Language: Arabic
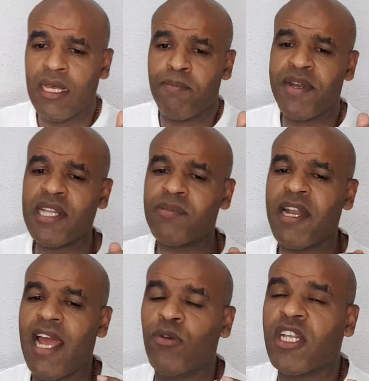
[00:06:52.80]
بالنسبه
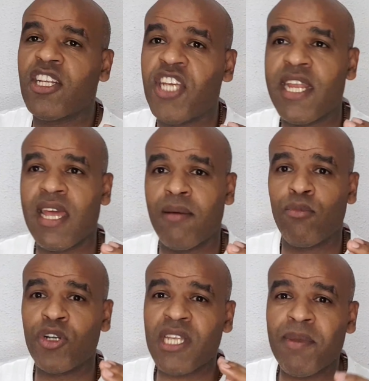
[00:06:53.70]
لعوده الجاليه
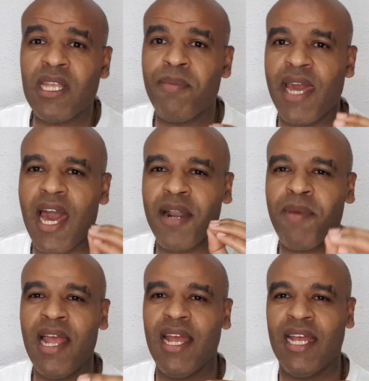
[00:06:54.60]
مرتبطه
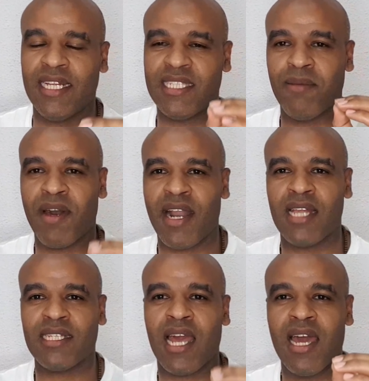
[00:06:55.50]
باربع
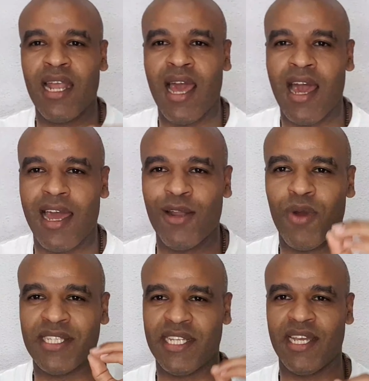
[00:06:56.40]
اعتبارات قالها
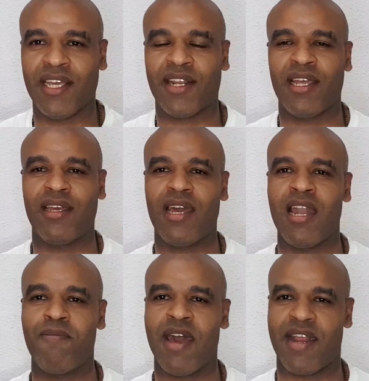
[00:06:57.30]
الوزير
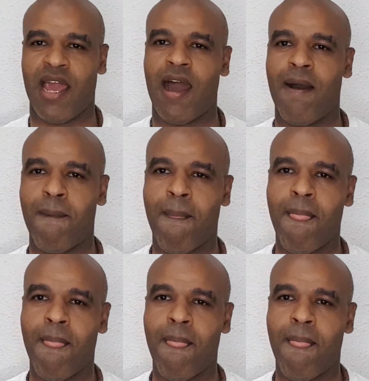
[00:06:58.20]
البارحه